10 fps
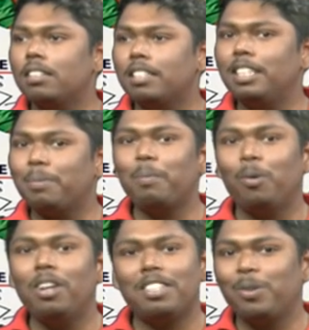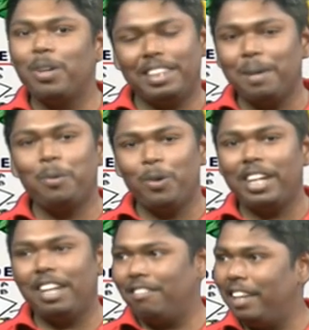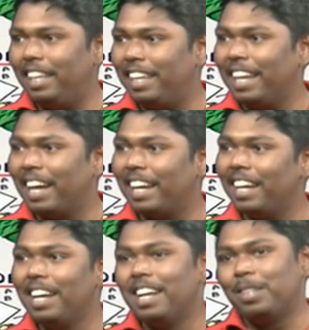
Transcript: सीन्स मैं बोलना चाहूँगा इतना प्रोएक्टिव नहीं है यहाँ का